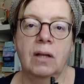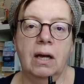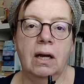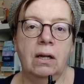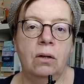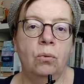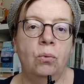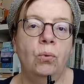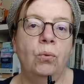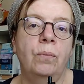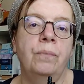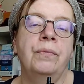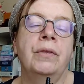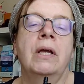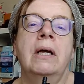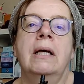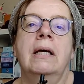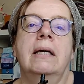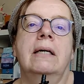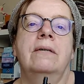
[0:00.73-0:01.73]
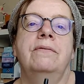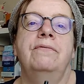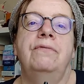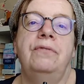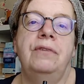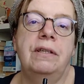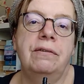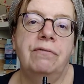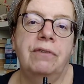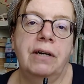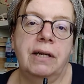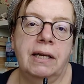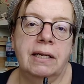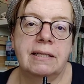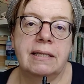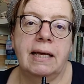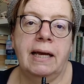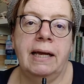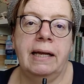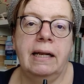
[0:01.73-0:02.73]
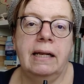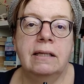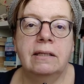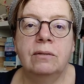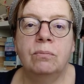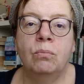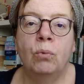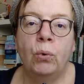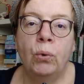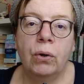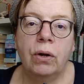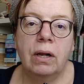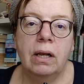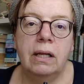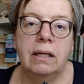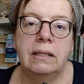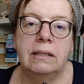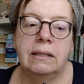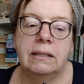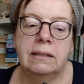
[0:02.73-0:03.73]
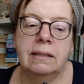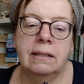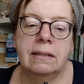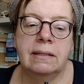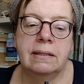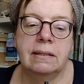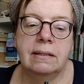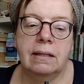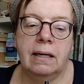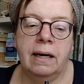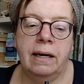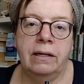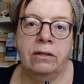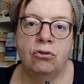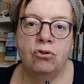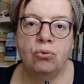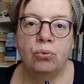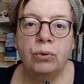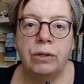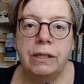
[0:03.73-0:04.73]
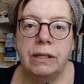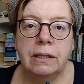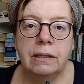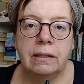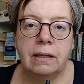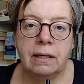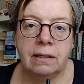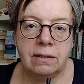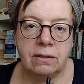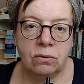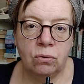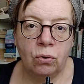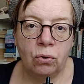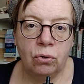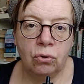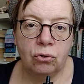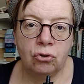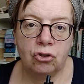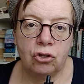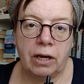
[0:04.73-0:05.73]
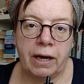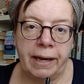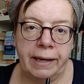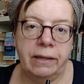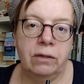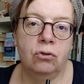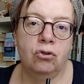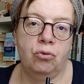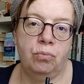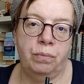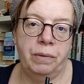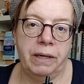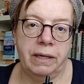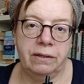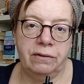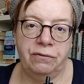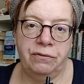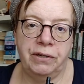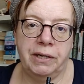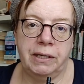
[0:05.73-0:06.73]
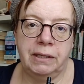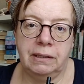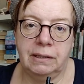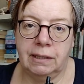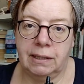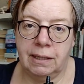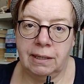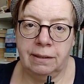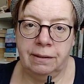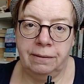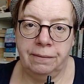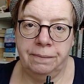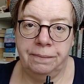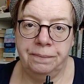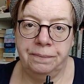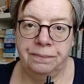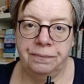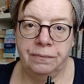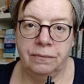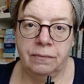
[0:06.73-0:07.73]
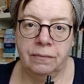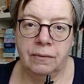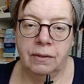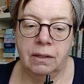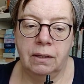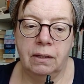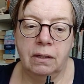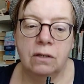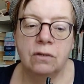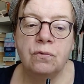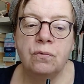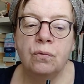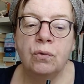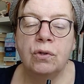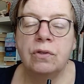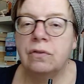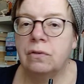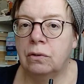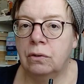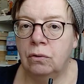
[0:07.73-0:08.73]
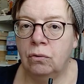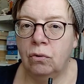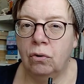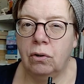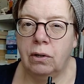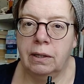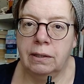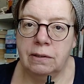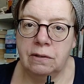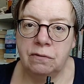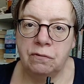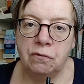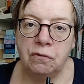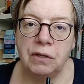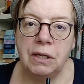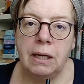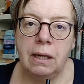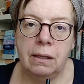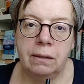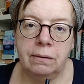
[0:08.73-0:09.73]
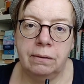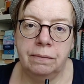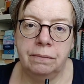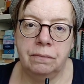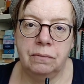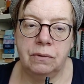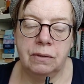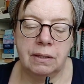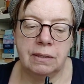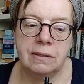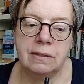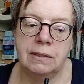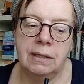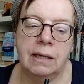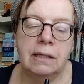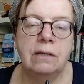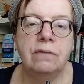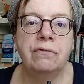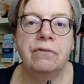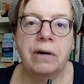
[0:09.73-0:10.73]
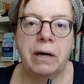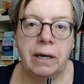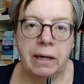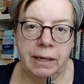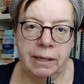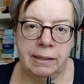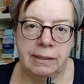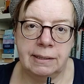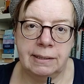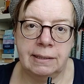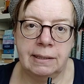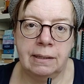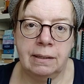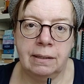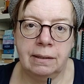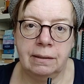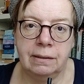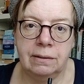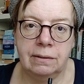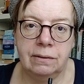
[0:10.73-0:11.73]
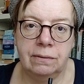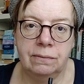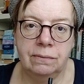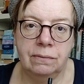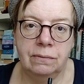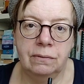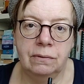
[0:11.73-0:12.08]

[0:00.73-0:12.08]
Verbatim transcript: Hallo. Wie war das eigentlich möglich, dass ein Julian Assange eingesperrt werden kann? Es wussten doch ganz viele, dass der die Wahrheit sagt.